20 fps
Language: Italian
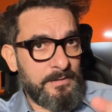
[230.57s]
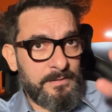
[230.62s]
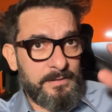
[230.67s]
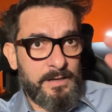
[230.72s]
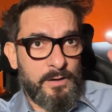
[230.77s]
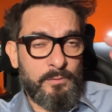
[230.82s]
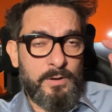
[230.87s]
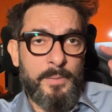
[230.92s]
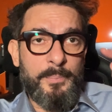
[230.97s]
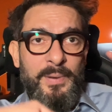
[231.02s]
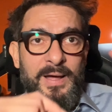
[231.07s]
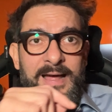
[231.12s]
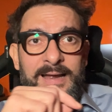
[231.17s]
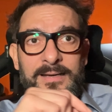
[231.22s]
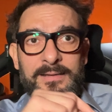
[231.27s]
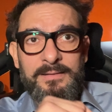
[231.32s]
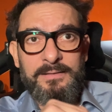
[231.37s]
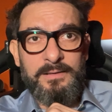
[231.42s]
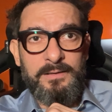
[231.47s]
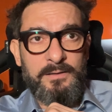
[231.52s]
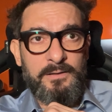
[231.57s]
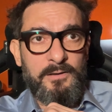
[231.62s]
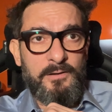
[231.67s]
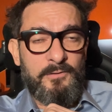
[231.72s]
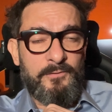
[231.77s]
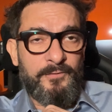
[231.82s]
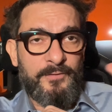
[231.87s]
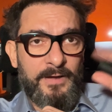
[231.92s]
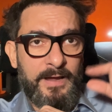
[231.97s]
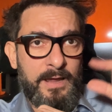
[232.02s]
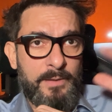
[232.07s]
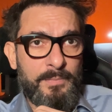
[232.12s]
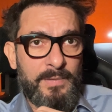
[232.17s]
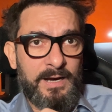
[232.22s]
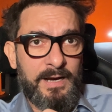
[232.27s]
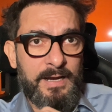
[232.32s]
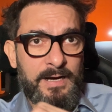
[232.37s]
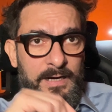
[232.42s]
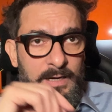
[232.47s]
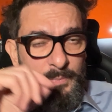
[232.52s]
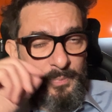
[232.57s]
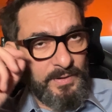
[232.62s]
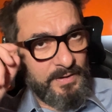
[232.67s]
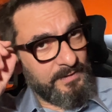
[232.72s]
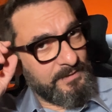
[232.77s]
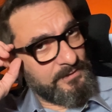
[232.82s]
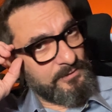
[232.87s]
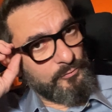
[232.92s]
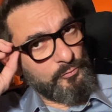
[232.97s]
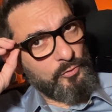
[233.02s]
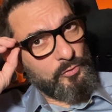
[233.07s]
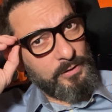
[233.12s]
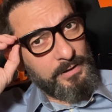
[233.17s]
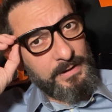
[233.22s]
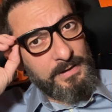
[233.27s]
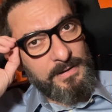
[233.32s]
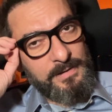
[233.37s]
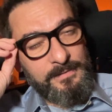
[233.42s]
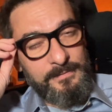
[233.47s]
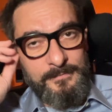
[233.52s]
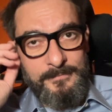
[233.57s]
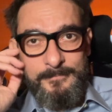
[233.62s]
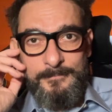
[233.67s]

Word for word: da una parte fai ammalare le persone,